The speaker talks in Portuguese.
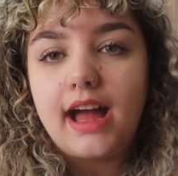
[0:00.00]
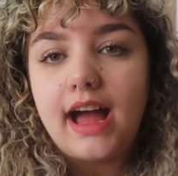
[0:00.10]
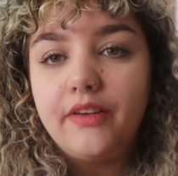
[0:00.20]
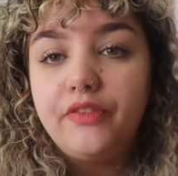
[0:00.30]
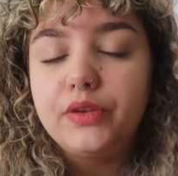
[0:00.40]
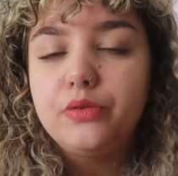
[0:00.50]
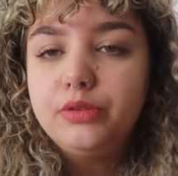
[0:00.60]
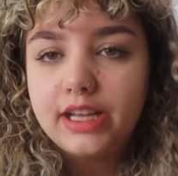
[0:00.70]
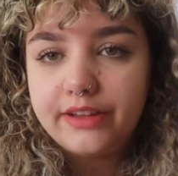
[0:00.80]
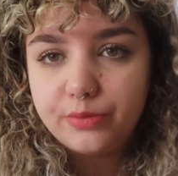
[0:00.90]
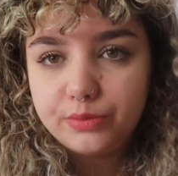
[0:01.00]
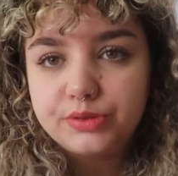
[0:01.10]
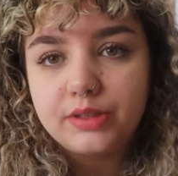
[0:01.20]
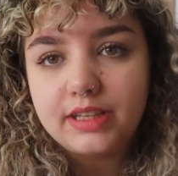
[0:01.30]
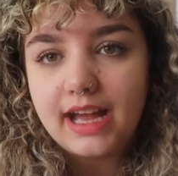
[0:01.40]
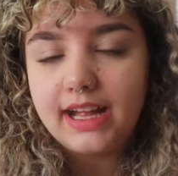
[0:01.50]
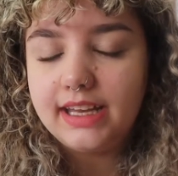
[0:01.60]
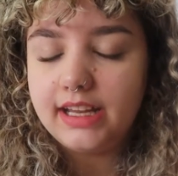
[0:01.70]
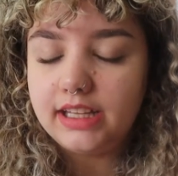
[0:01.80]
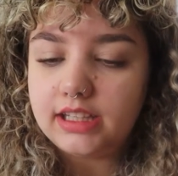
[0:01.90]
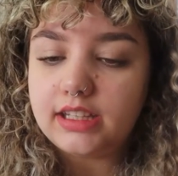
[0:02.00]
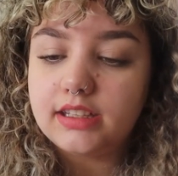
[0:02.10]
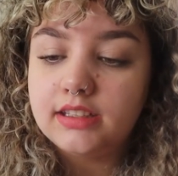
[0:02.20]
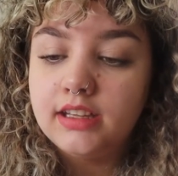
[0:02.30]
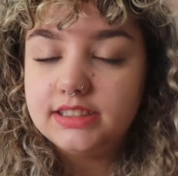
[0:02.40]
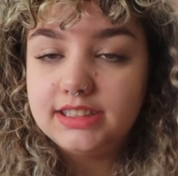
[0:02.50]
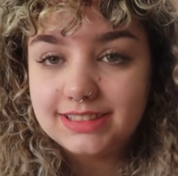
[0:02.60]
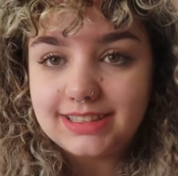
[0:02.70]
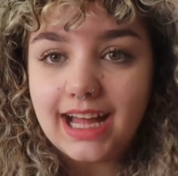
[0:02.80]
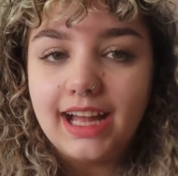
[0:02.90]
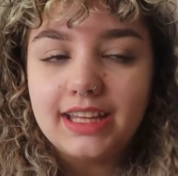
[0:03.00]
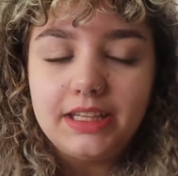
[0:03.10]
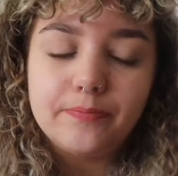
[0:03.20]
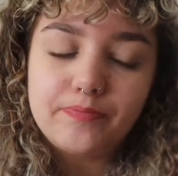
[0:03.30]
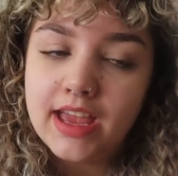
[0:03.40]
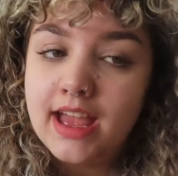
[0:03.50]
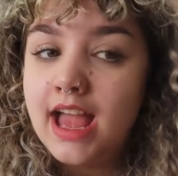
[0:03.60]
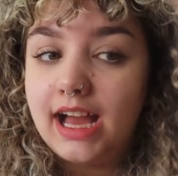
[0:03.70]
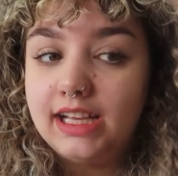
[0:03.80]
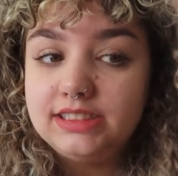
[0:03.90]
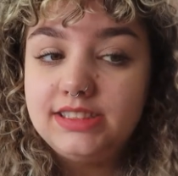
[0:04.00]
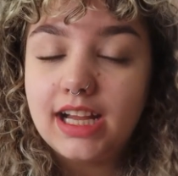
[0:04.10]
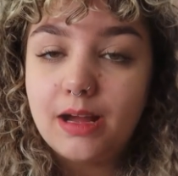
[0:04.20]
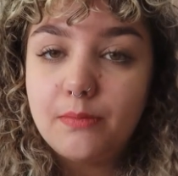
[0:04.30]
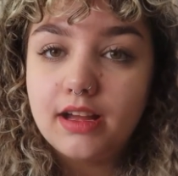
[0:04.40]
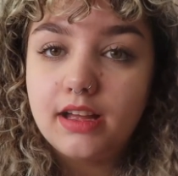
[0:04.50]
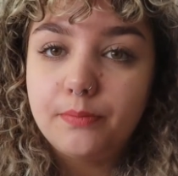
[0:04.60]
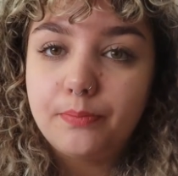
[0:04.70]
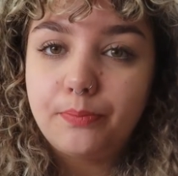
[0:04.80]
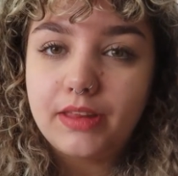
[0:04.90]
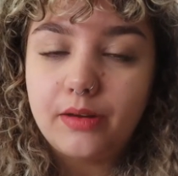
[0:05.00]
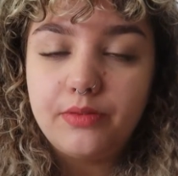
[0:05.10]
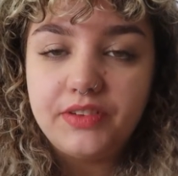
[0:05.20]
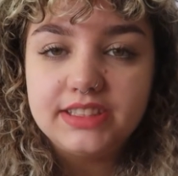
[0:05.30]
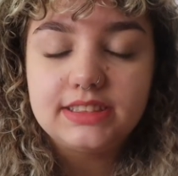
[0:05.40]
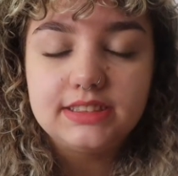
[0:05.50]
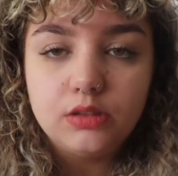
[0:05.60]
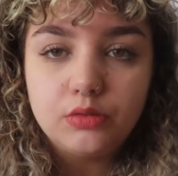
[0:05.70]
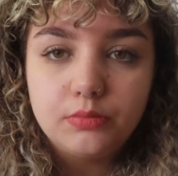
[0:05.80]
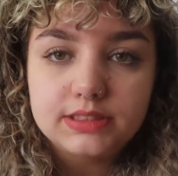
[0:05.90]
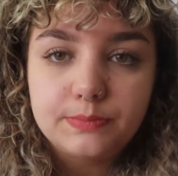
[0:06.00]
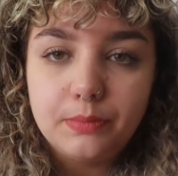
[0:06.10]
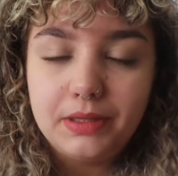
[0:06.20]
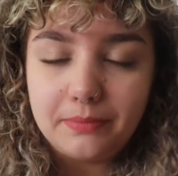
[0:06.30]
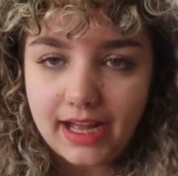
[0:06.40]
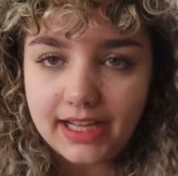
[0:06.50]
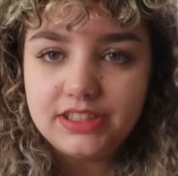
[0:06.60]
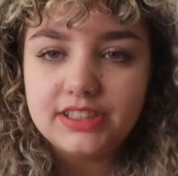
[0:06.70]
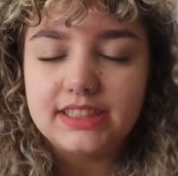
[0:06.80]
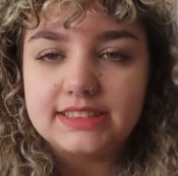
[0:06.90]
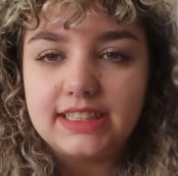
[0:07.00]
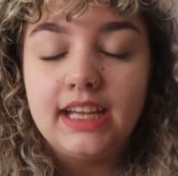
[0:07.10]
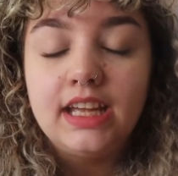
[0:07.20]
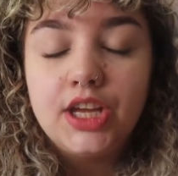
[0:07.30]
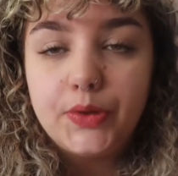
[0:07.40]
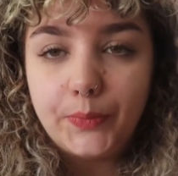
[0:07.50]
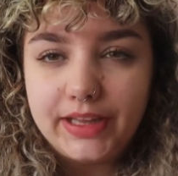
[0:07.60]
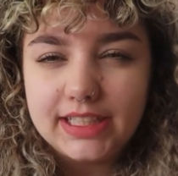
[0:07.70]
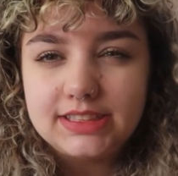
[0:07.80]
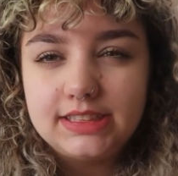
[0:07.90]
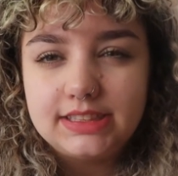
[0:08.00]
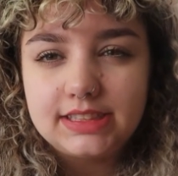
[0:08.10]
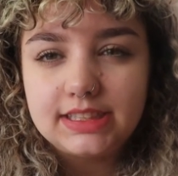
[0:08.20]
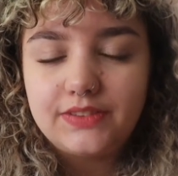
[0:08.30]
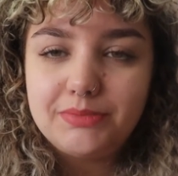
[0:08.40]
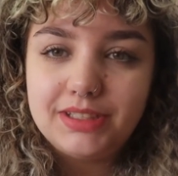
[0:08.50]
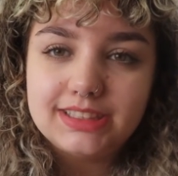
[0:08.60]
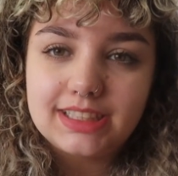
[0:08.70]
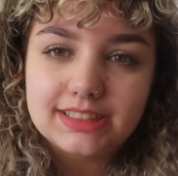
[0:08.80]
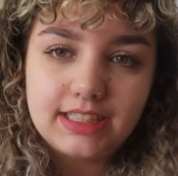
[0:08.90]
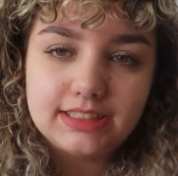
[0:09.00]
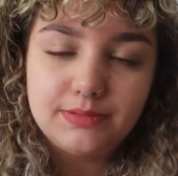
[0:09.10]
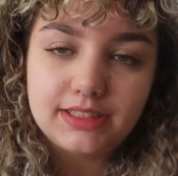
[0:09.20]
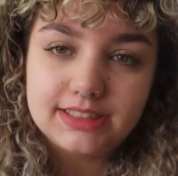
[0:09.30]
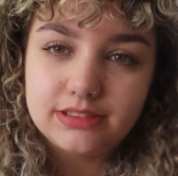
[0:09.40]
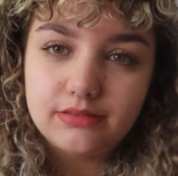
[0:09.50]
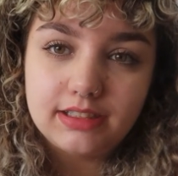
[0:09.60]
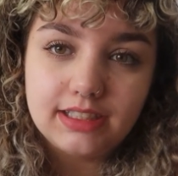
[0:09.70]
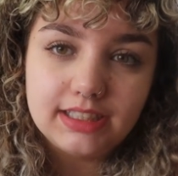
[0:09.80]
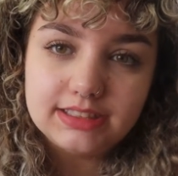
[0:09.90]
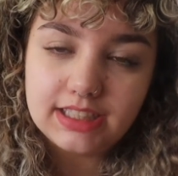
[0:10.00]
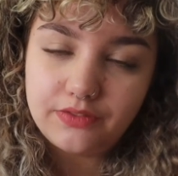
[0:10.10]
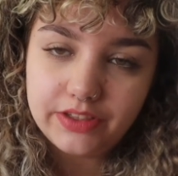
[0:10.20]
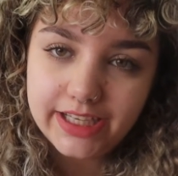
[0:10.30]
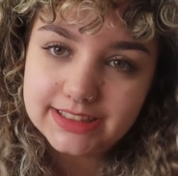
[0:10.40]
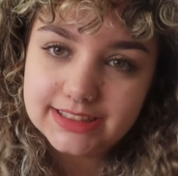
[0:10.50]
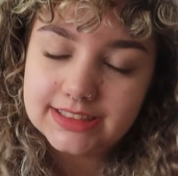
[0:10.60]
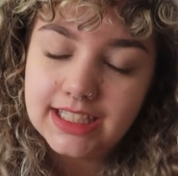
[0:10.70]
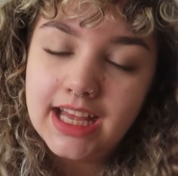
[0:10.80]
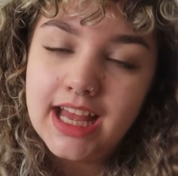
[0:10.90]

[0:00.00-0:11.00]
a figura revolucionária em destaque, a gente acaba talvez trazendo algumas problemáticas, né? Muitas vezes essas feministas lésbicas são grandes referências